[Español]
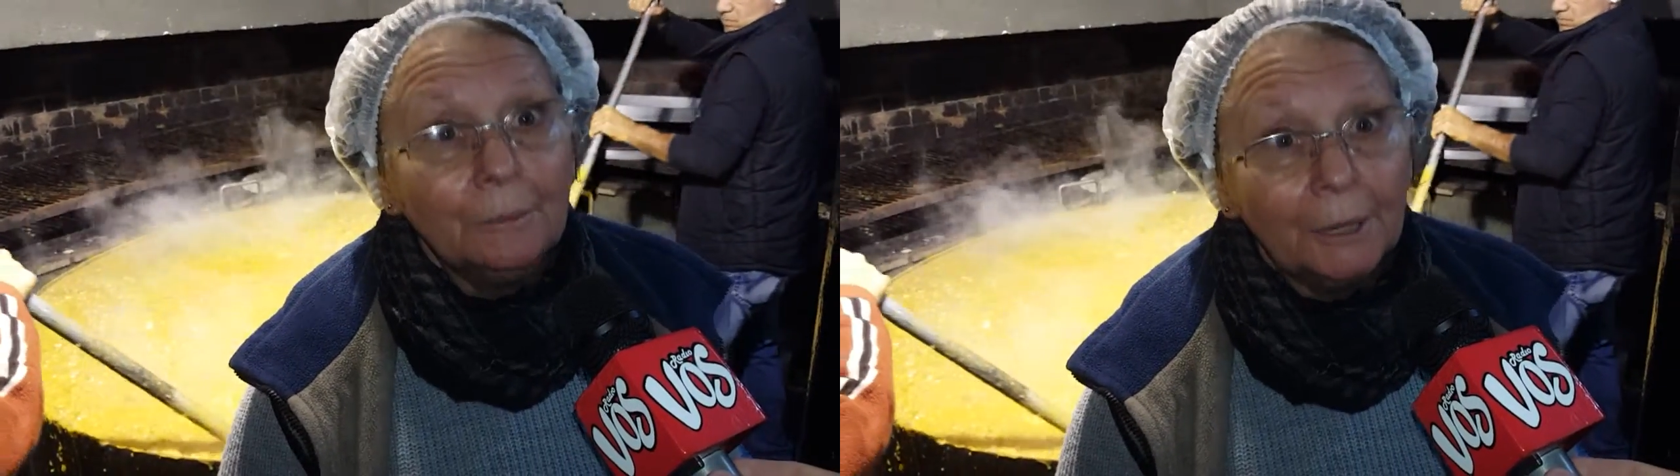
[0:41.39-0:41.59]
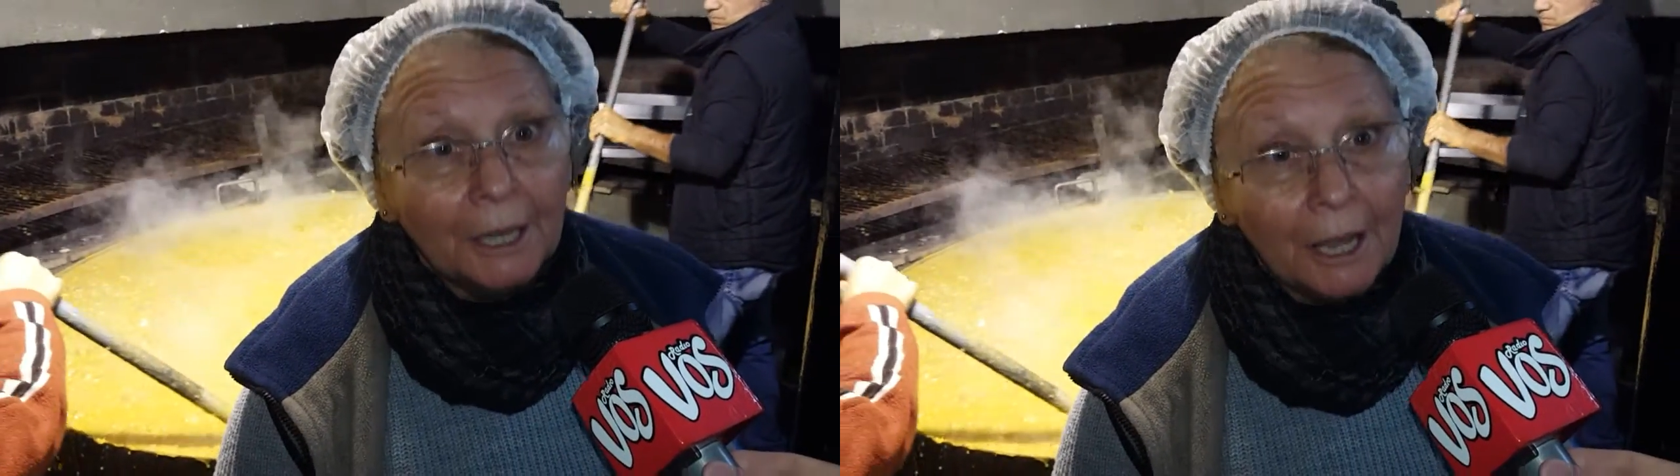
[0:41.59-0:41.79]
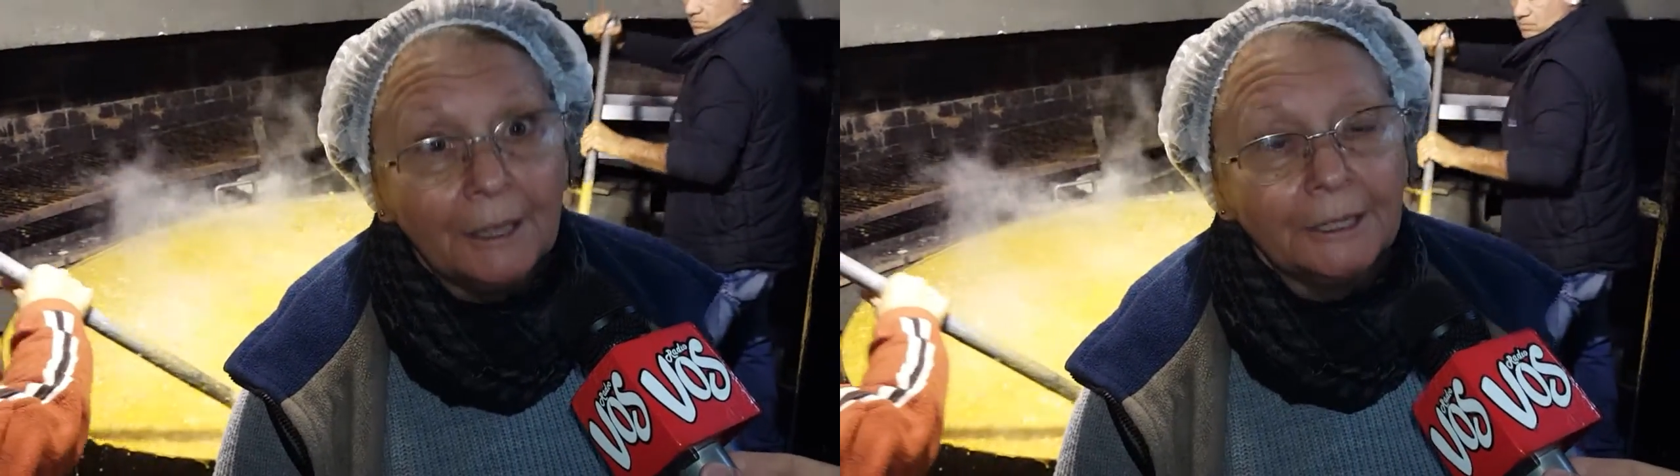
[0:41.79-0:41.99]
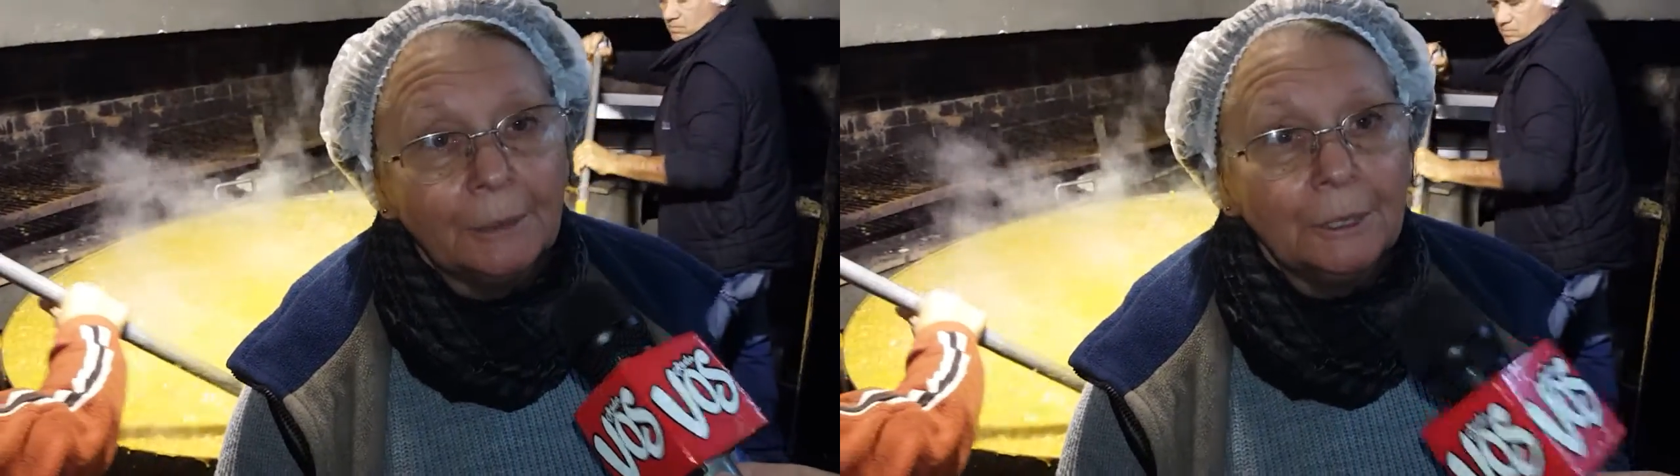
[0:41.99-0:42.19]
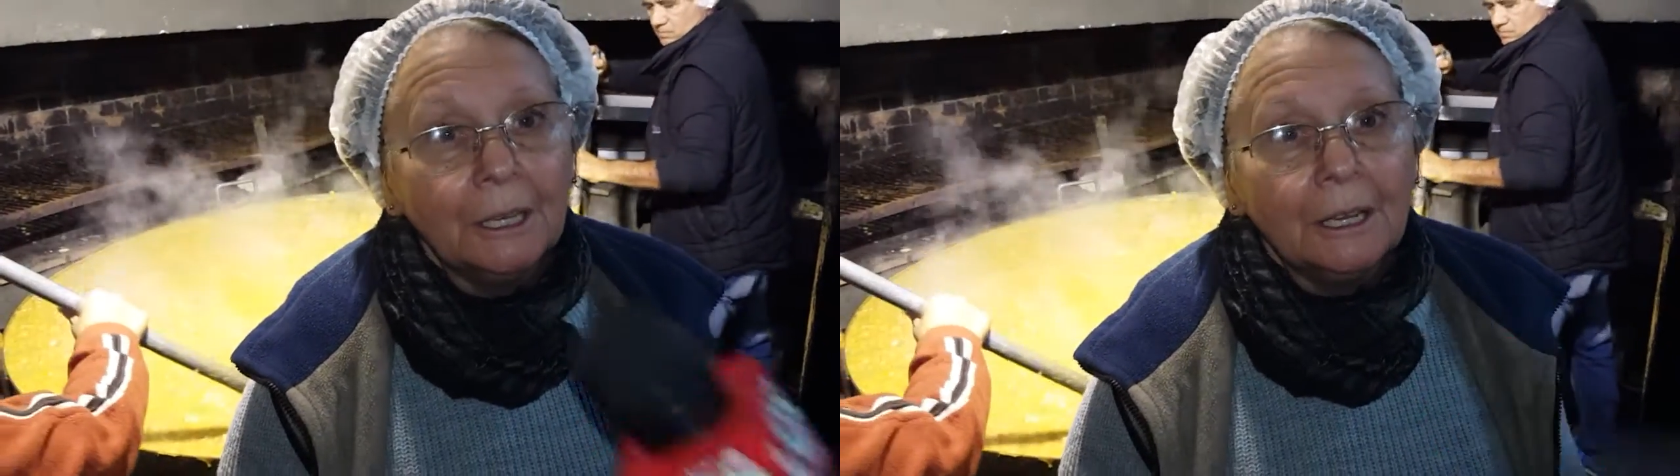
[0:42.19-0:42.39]
las empanadas
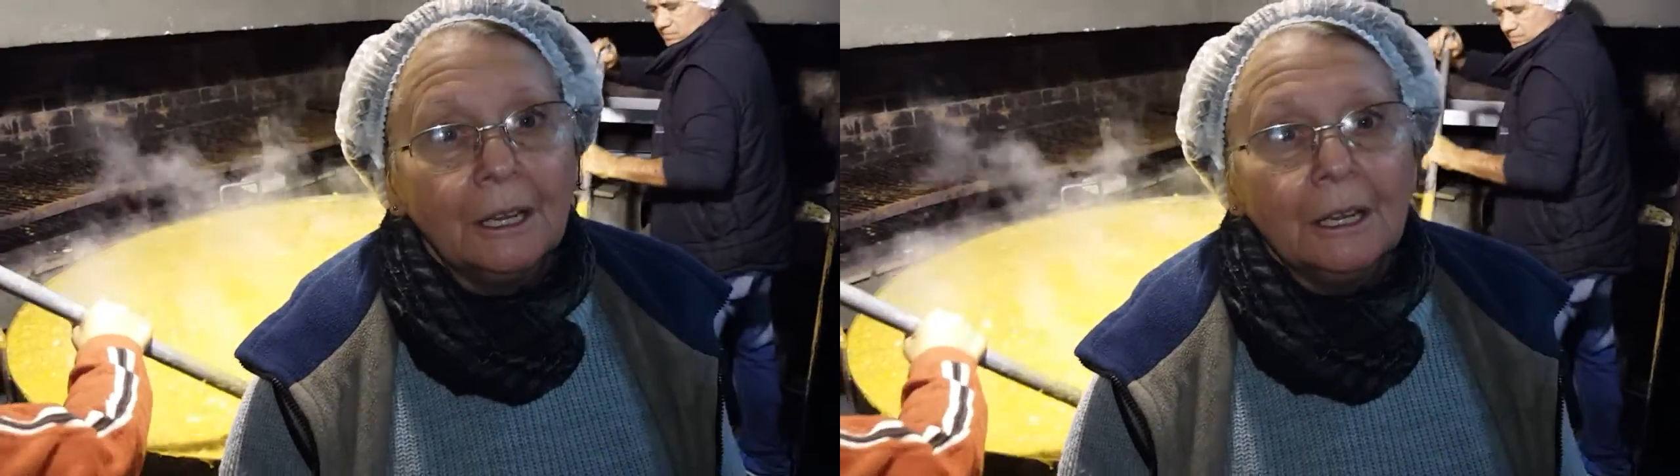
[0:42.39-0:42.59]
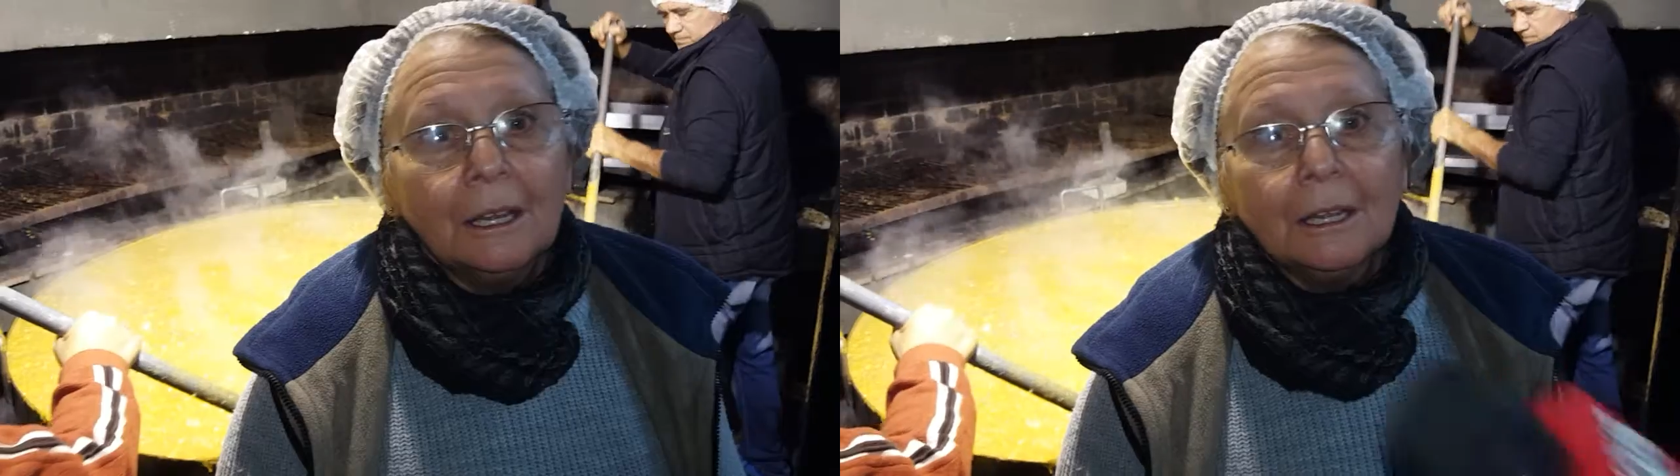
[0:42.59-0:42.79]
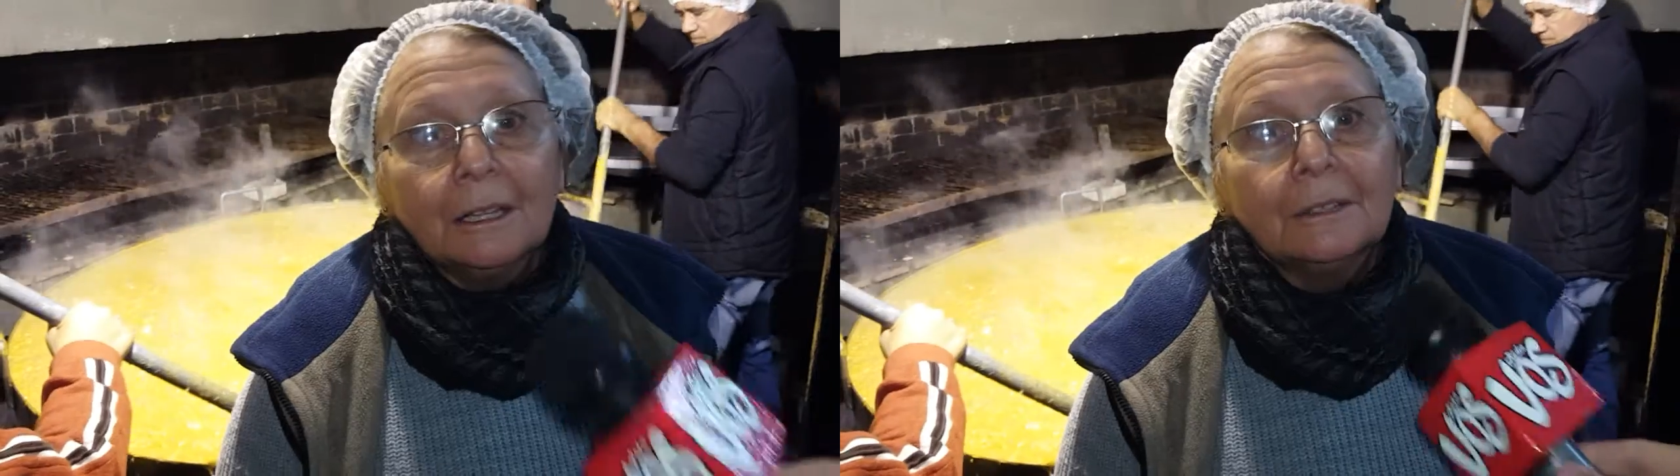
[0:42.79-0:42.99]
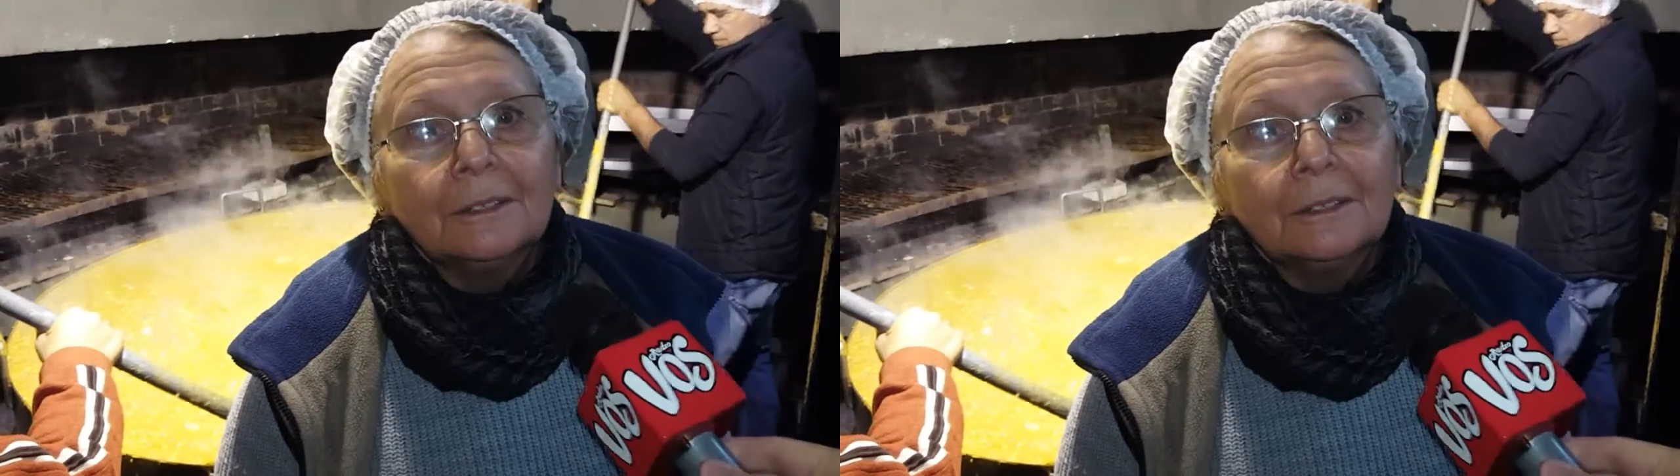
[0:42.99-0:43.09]
también. 100 docenas, ¿no?